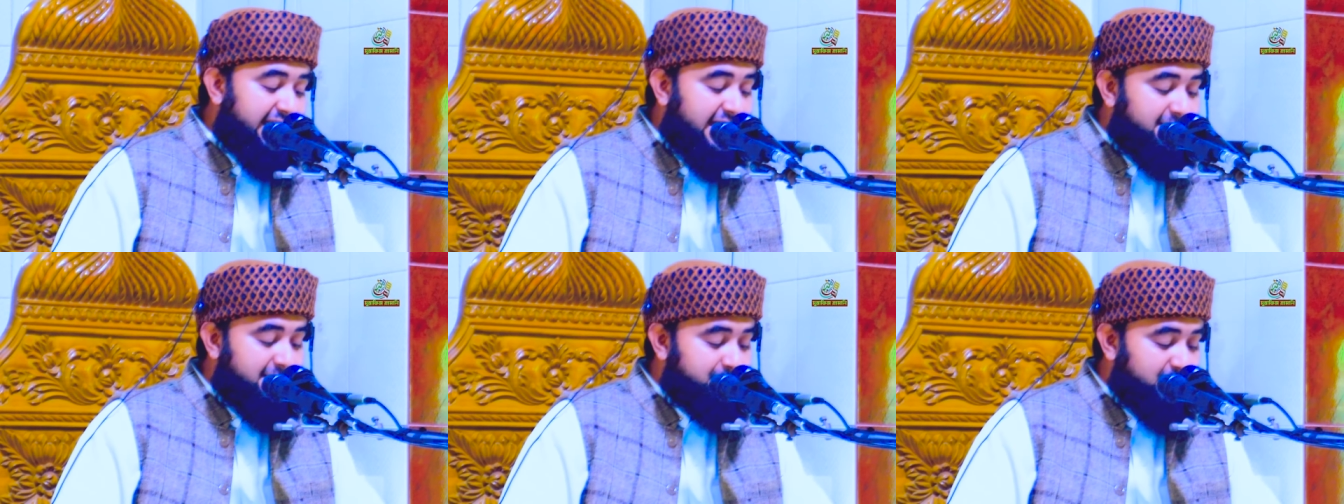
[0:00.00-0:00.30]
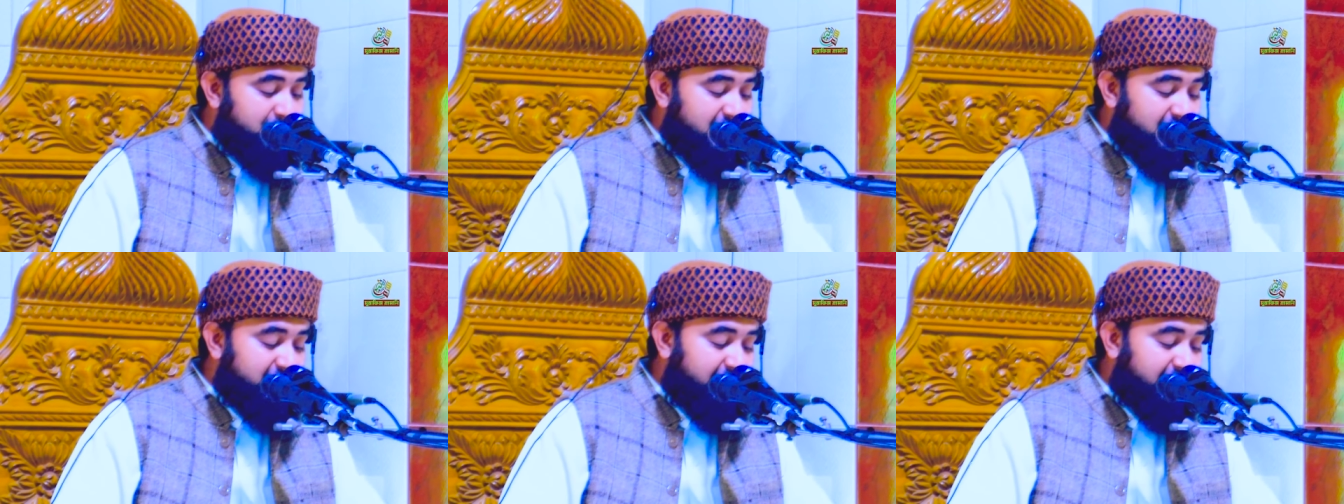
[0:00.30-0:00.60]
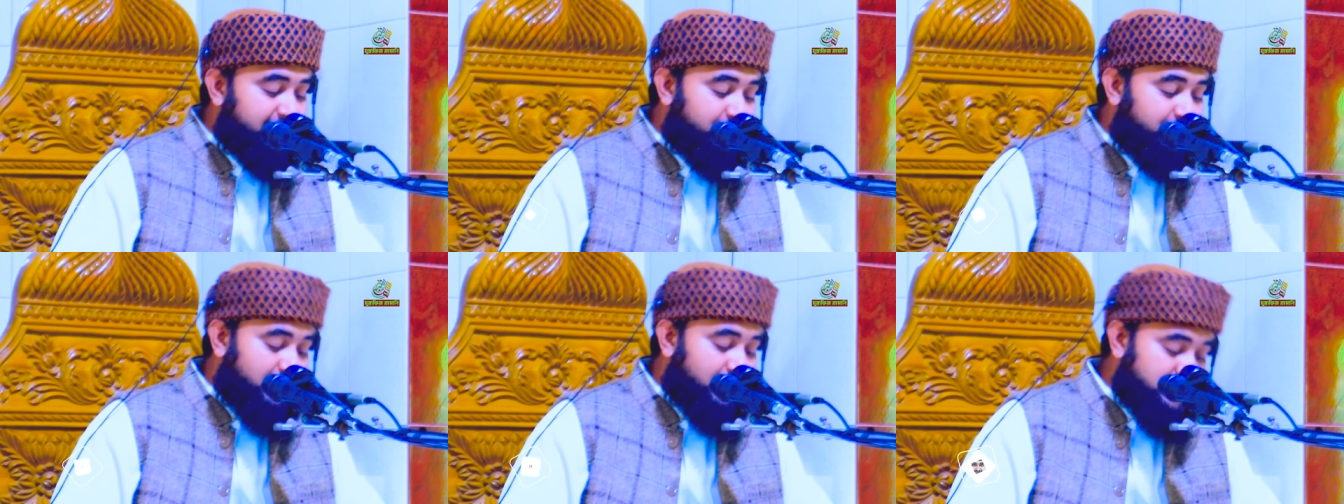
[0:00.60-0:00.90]
এক প্রান্তে
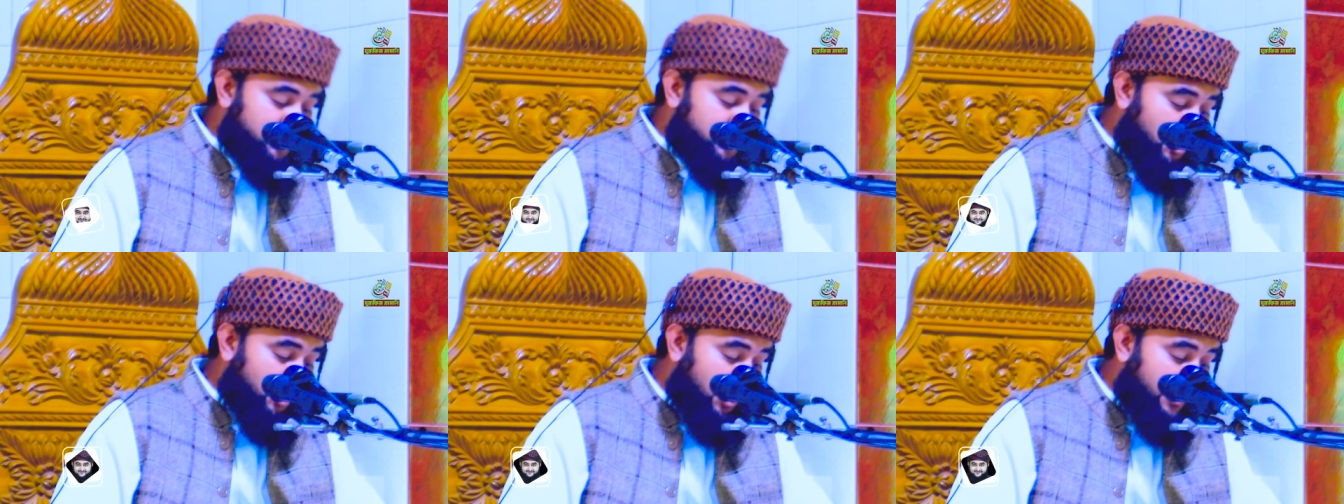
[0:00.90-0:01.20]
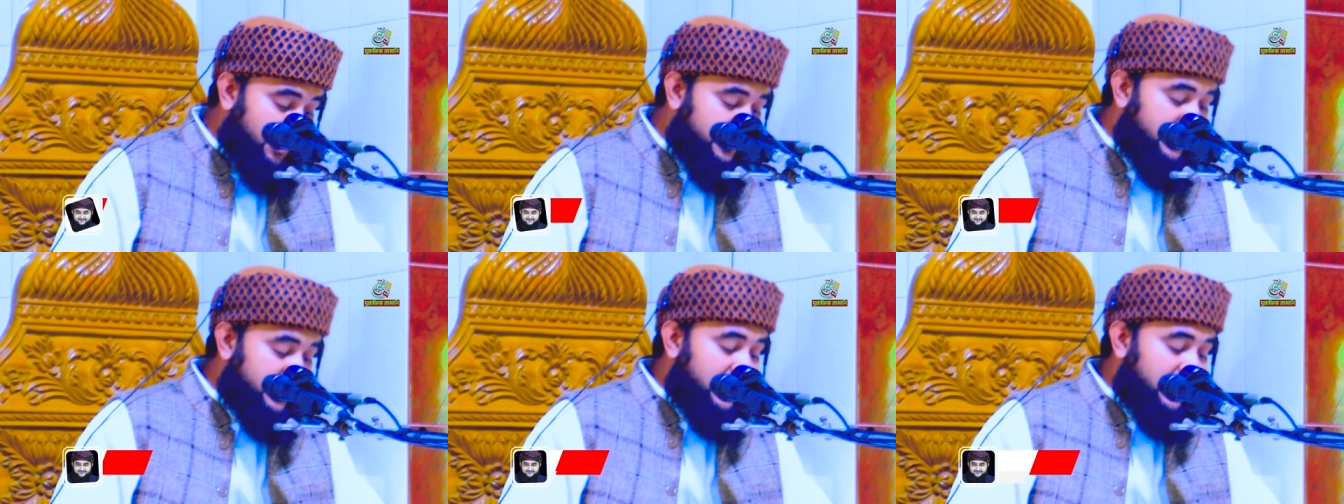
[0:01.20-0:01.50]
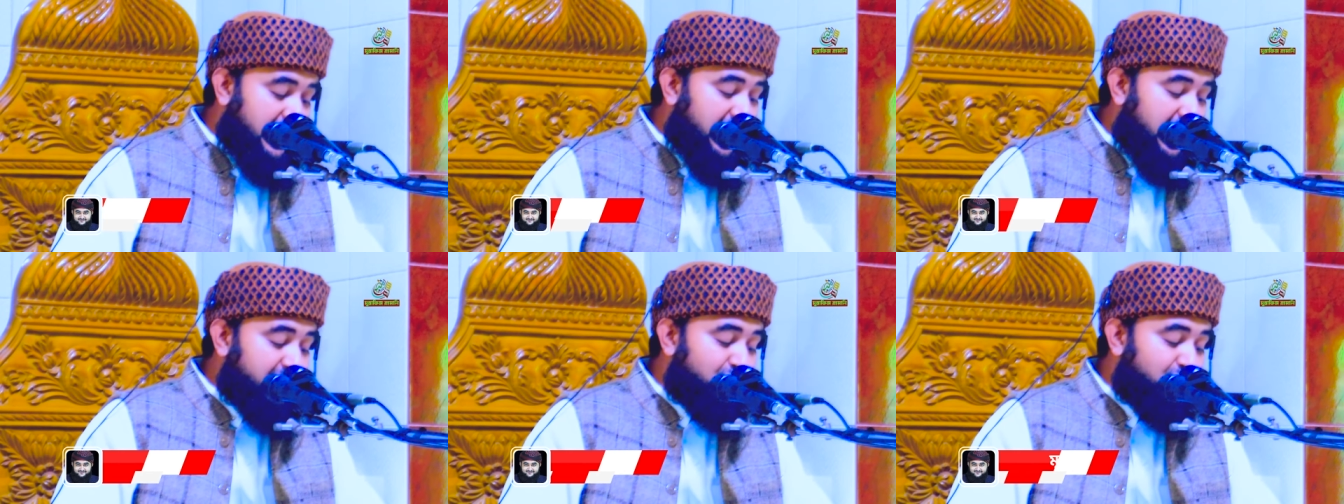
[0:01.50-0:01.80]
ফজর
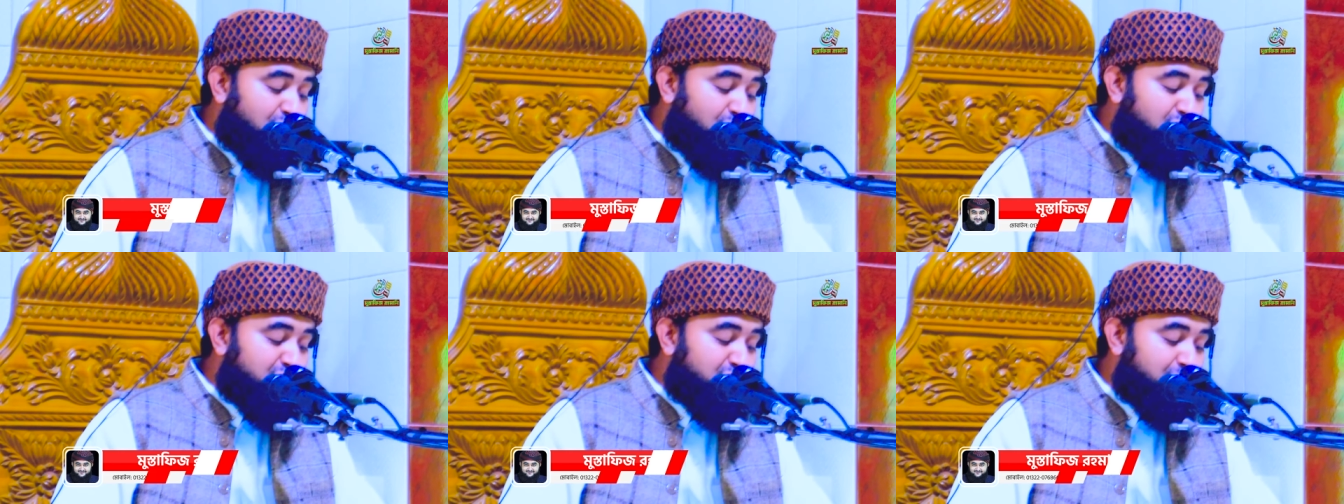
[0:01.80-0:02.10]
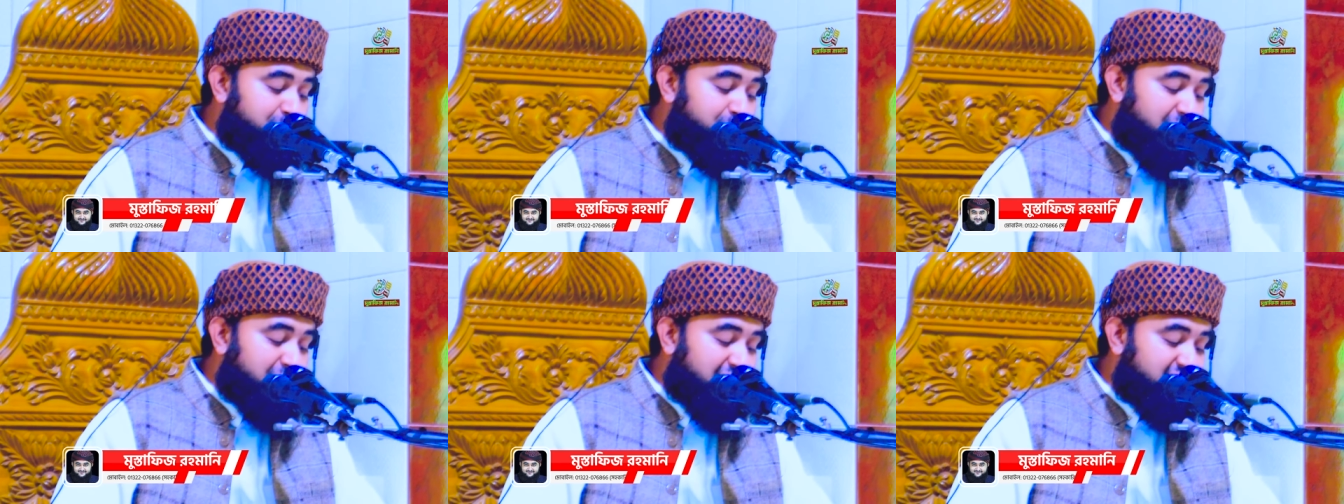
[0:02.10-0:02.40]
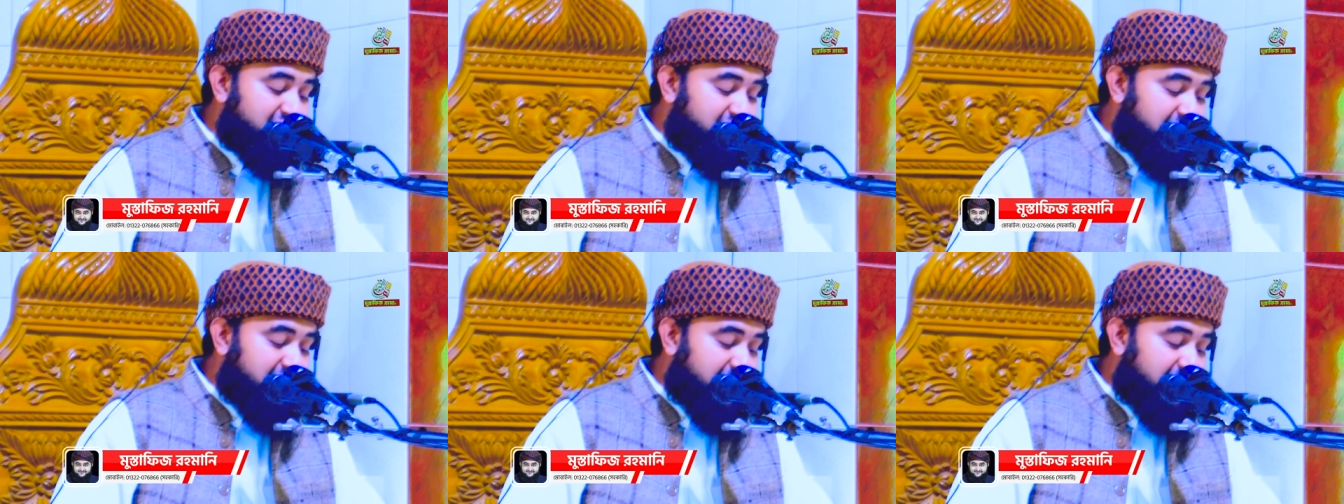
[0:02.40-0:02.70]
আর অন্য
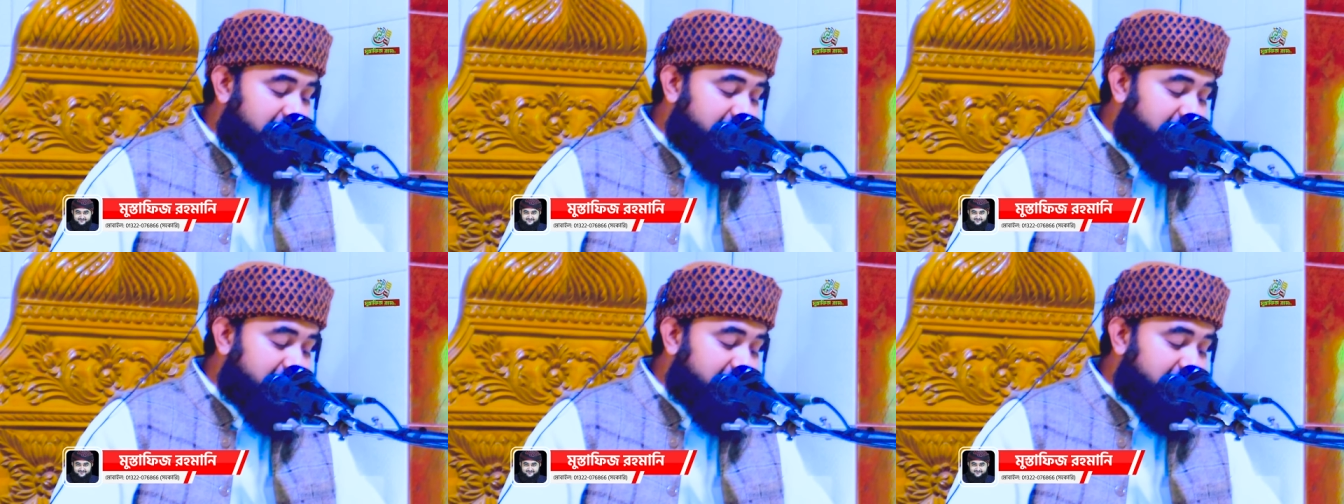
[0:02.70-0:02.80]
প্রান্তে